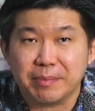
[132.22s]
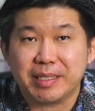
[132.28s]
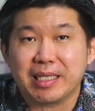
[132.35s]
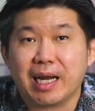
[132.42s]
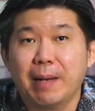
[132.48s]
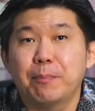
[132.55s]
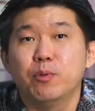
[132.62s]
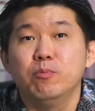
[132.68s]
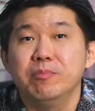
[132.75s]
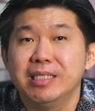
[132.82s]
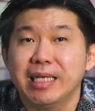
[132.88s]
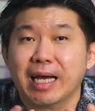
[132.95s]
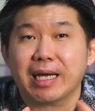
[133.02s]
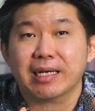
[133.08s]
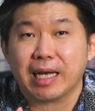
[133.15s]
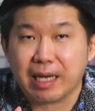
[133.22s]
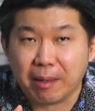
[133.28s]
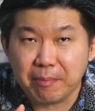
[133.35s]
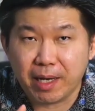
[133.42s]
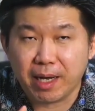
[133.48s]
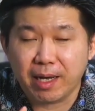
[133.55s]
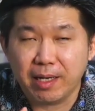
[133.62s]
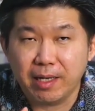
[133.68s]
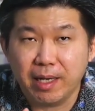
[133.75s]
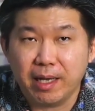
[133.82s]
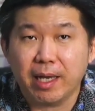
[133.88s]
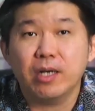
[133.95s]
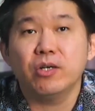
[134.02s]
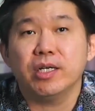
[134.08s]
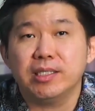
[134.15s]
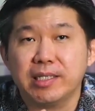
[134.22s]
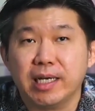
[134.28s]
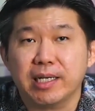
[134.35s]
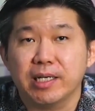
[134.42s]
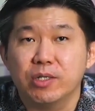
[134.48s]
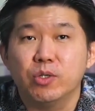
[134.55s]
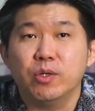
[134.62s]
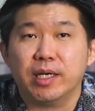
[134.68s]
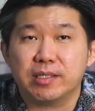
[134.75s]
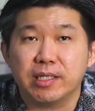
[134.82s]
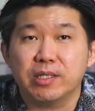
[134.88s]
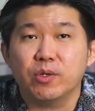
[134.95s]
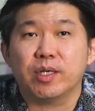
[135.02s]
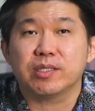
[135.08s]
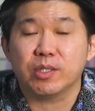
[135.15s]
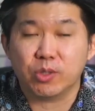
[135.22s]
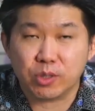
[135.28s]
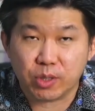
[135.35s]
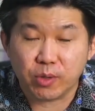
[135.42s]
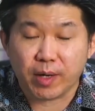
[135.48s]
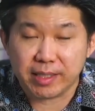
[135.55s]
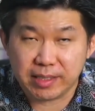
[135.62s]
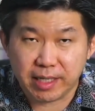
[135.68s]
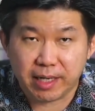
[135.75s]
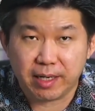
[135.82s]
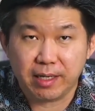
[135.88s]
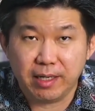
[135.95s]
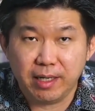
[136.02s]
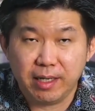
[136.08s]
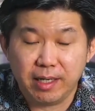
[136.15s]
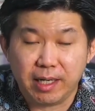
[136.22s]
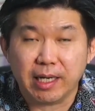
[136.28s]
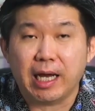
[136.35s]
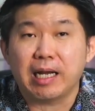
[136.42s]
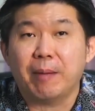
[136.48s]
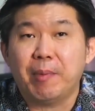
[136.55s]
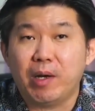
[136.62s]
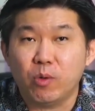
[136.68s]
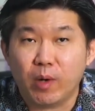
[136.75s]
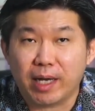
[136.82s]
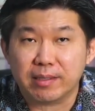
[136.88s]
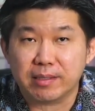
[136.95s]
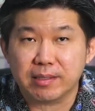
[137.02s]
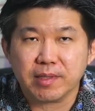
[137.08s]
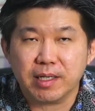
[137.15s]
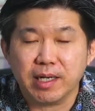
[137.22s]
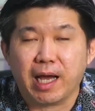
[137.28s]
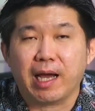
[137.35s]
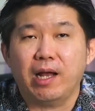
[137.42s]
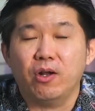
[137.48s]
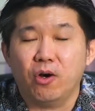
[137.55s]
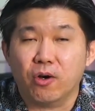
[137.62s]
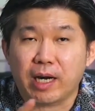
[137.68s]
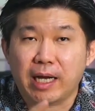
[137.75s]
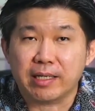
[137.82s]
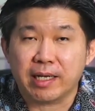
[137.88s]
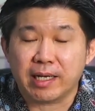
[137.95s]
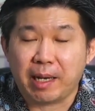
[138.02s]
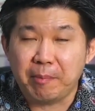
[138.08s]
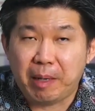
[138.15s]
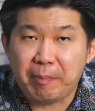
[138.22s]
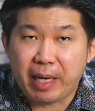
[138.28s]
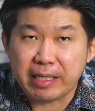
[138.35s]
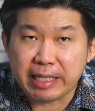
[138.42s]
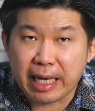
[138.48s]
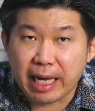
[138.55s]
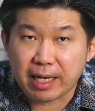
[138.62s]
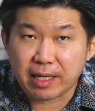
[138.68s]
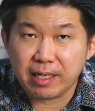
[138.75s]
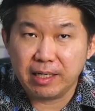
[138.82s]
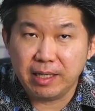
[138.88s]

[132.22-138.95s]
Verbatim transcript: Sementara buminya kan nggak nambah. Indonesia dari dulu ya segitu ya segitu-segitu aja, nggak nambah luas. Nah kalau orangnya nambah banyak,